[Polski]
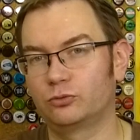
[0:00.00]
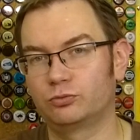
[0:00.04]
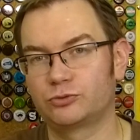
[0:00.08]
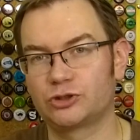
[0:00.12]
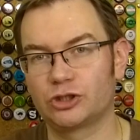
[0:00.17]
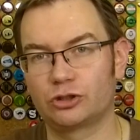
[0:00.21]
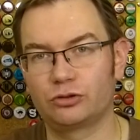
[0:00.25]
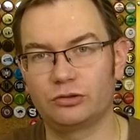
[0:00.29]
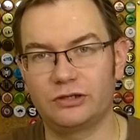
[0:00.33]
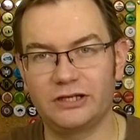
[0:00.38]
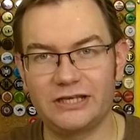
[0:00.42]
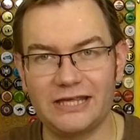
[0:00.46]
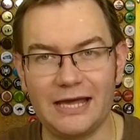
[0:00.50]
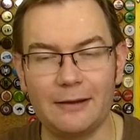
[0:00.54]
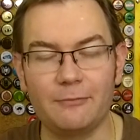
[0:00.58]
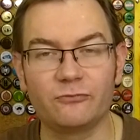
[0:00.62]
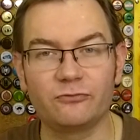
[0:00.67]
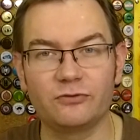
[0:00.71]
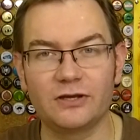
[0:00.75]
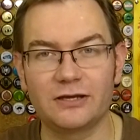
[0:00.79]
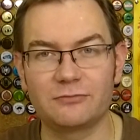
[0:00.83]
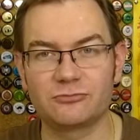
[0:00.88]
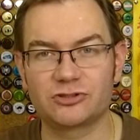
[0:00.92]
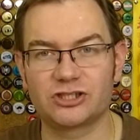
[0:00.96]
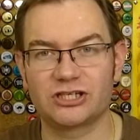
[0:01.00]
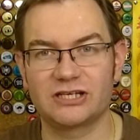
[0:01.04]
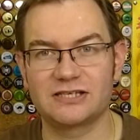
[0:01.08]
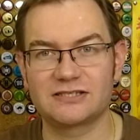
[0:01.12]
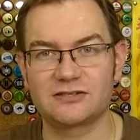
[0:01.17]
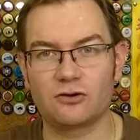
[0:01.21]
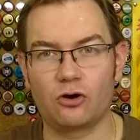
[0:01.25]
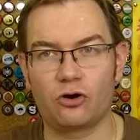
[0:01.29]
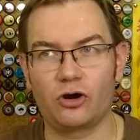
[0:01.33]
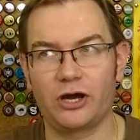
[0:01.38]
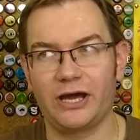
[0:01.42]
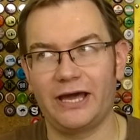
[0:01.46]
przy których ja mówiłem, że jest
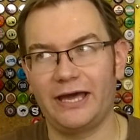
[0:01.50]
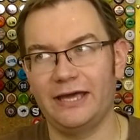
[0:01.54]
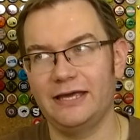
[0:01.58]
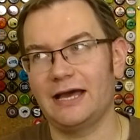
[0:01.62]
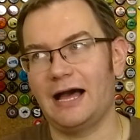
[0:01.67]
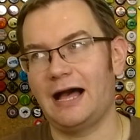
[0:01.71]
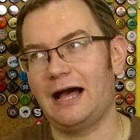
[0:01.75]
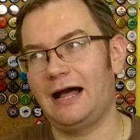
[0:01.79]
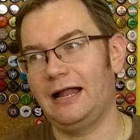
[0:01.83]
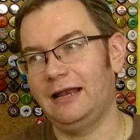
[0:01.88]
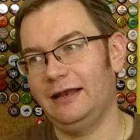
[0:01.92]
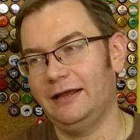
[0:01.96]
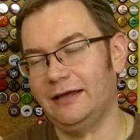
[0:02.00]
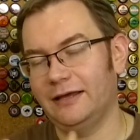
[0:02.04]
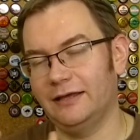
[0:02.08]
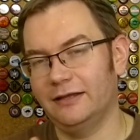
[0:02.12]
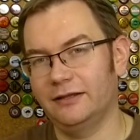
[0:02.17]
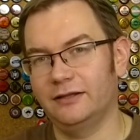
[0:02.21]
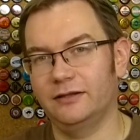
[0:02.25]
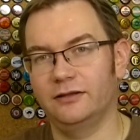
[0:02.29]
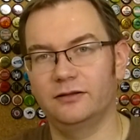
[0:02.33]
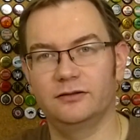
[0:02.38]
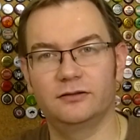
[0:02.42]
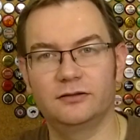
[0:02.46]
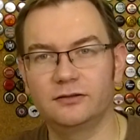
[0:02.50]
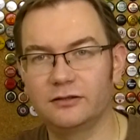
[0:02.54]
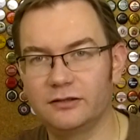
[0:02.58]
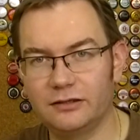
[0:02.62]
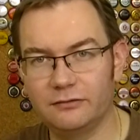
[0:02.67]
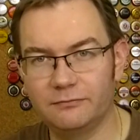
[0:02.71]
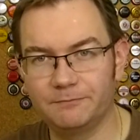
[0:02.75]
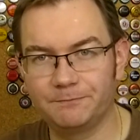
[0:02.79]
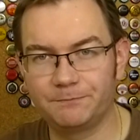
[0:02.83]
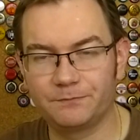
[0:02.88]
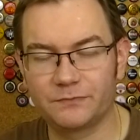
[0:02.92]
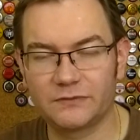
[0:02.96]
ok, ale
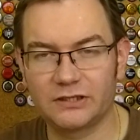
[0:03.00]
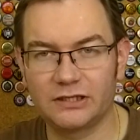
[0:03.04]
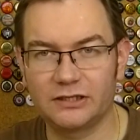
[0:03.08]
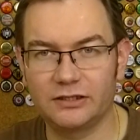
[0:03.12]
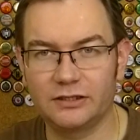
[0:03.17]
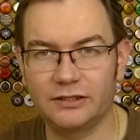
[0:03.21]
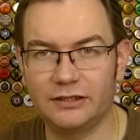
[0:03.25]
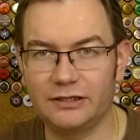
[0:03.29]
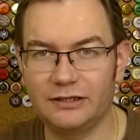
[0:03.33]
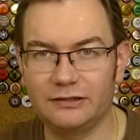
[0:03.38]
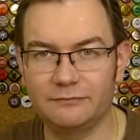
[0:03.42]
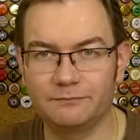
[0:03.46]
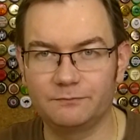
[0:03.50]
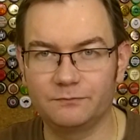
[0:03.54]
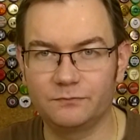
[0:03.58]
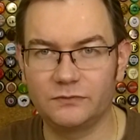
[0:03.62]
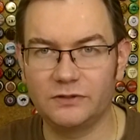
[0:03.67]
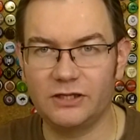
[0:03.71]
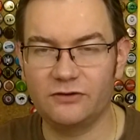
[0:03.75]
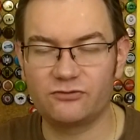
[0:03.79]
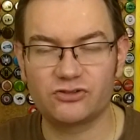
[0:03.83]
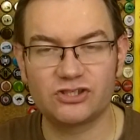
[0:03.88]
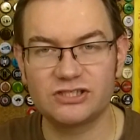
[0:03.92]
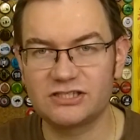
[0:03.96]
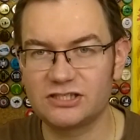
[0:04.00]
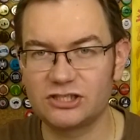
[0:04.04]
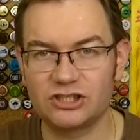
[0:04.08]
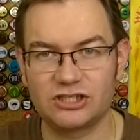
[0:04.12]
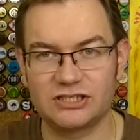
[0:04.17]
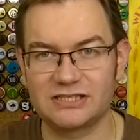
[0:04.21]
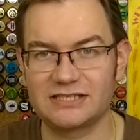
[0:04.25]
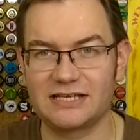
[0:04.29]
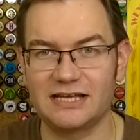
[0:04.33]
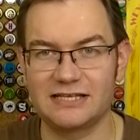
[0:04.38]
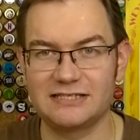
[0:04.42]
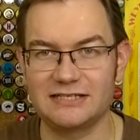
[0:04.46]
nie wszyscy
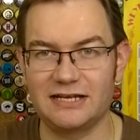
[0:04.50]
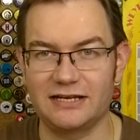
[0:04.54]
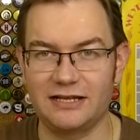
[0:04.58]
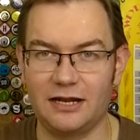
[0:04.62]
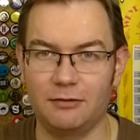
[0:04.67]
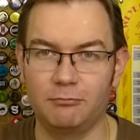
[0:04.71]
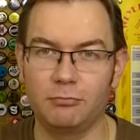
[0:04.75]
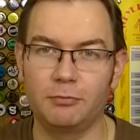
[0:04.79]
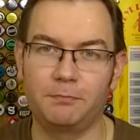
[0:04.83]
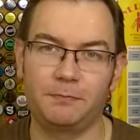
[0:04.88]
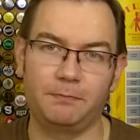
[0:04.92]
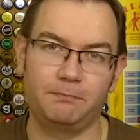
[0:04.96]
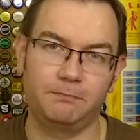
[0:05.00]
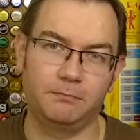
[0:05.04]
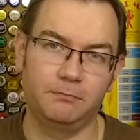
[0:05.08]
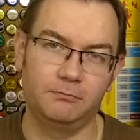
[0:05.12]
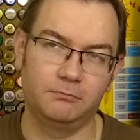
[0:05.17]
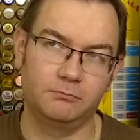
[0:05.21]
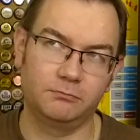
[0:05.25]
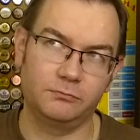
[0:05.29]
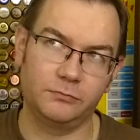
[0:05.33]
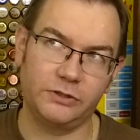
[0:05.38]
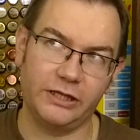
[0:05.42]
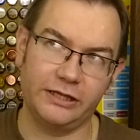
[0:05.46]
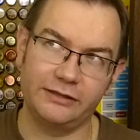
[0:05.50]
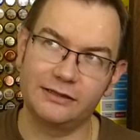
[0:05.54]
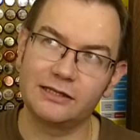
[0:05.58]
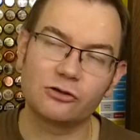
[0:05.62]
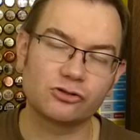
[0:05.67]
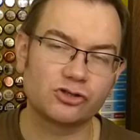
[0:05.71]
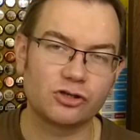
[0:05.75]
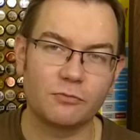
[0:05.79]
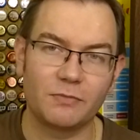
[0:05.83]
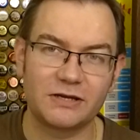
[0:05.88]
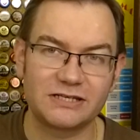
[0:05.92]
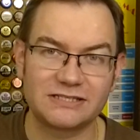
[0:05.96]
się zgadzali, albo mm, jedna
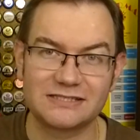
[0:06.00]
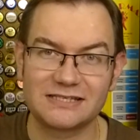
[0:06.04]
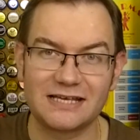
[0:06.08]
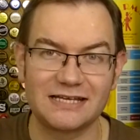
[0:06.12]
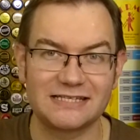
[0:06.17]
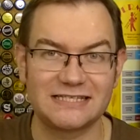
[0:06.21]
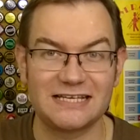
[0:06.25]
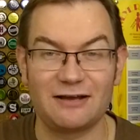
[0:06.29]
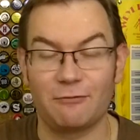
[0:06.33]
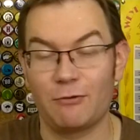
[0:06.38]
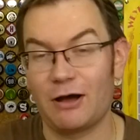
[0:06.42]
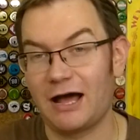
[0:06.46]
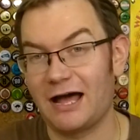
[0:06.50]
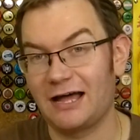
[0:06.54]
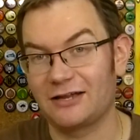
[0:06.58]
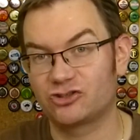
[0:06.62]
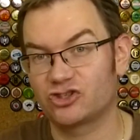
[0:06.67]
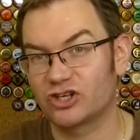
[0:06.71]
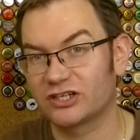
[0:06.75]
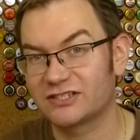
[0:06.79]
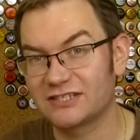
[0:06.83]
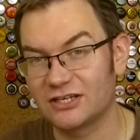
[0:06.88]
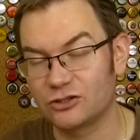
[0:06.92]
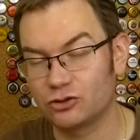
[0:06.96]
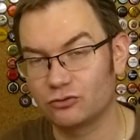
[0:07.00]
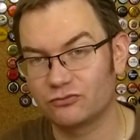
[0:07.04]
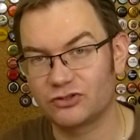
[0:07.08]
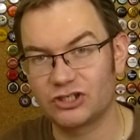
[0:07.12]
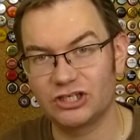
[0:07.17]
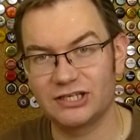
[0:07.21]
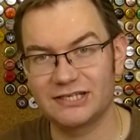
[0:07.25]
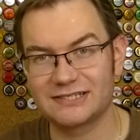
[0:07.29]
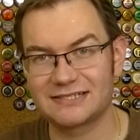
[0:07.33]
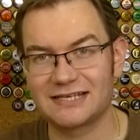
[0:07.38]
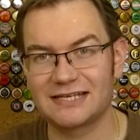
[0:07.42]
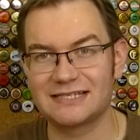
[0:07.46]
osoba się zgadzała, a trzech sędziów się
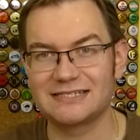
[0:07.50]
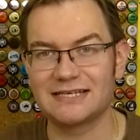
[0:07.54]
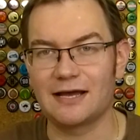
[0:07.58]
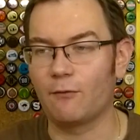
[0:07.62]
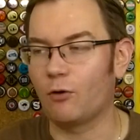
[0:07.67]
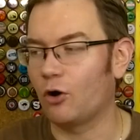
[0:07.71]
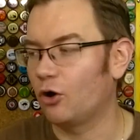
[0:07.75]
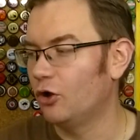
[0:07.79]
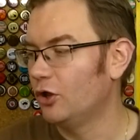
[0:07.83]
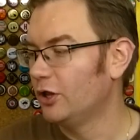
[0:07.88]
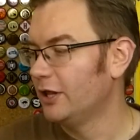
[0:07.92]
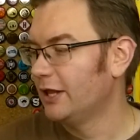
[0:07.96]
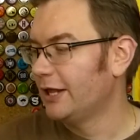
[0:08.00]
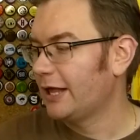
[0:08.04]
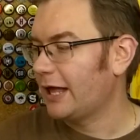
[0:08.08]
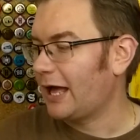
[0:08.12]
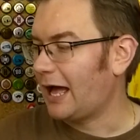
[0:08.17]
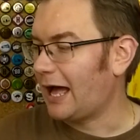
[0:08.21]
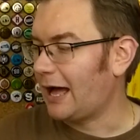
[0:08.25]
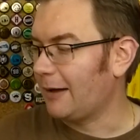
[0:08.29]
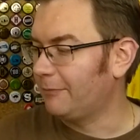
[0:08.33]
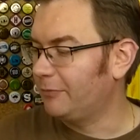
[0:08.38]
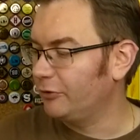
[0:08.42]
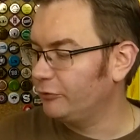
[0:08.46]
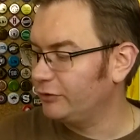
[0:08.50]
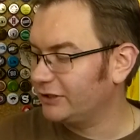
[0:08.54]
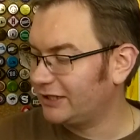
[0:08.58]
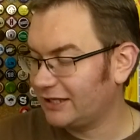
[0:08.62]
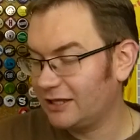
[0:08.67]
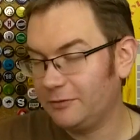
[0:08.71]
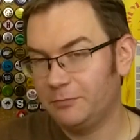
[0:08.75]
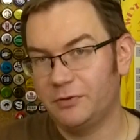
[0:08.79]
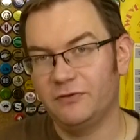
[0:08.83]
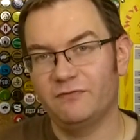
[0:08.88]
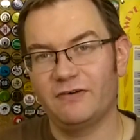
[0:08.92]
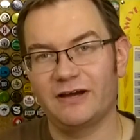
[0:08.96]
nie zgadzało. A były
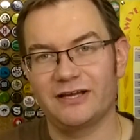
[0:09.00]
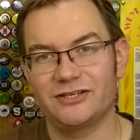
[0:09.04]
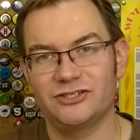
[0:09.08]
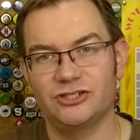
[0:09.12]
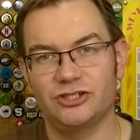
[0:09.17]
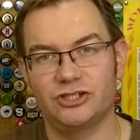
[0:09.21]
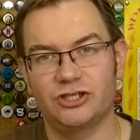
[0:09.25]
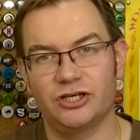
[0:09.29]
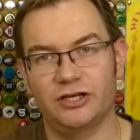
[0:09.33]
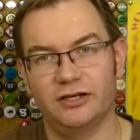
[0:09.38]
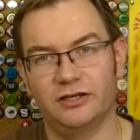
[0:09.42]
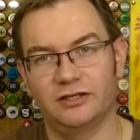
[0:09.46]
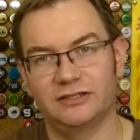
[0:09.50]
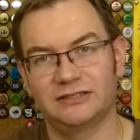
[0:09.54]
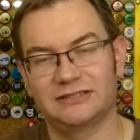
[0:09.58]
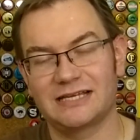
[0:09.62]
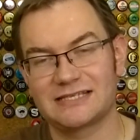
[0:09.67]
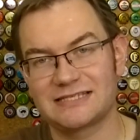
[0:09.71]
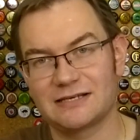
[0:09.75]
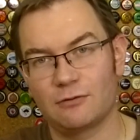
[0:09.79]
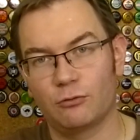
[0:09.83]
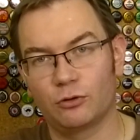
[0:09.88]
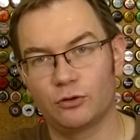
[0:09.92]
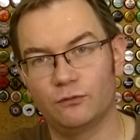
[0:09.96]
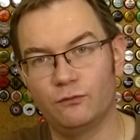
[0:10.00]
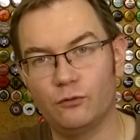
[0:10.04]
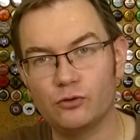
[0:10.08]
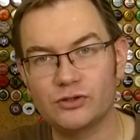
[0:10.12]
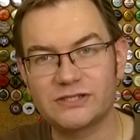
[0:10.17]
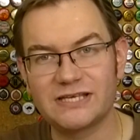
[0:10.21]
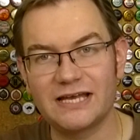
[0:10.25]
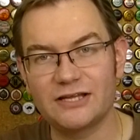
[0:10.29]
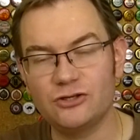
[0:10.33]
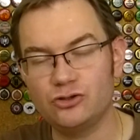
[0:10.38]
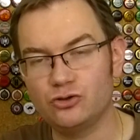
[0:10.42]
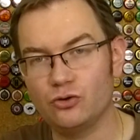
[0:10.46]
takie piwa, gdzie się zgadzało dwóch
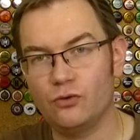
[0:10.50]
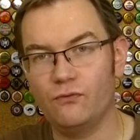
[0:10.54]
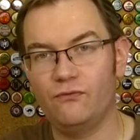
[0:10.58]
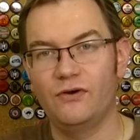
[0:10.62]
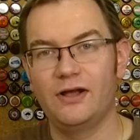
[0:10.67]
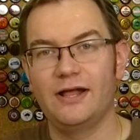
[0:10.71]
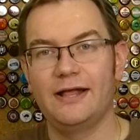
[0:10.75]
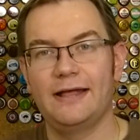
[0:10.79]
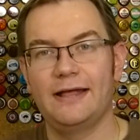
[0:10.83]
sędziów,